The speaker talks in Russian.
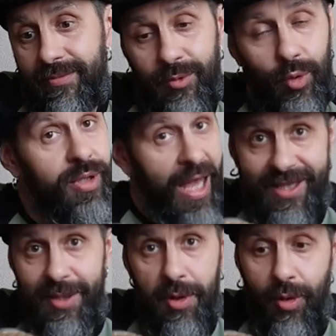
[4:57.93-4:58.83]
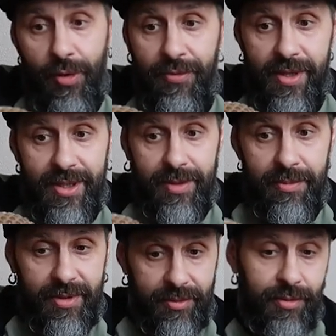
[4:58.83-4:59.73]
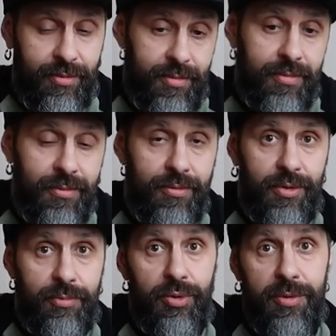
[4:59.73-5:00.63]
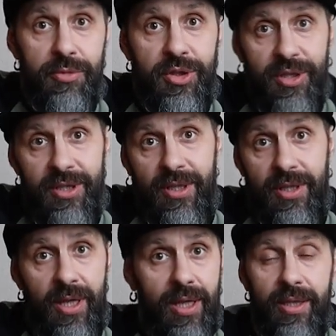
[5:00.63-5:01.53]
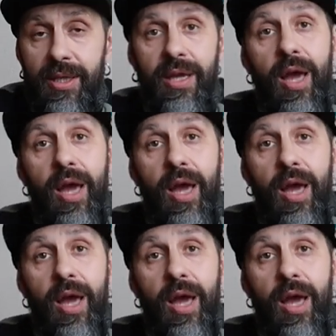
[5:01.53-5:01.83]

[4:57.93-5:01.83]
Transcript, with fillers: ну, так себе кофе, если мы, ну, уже будем честны, да, это не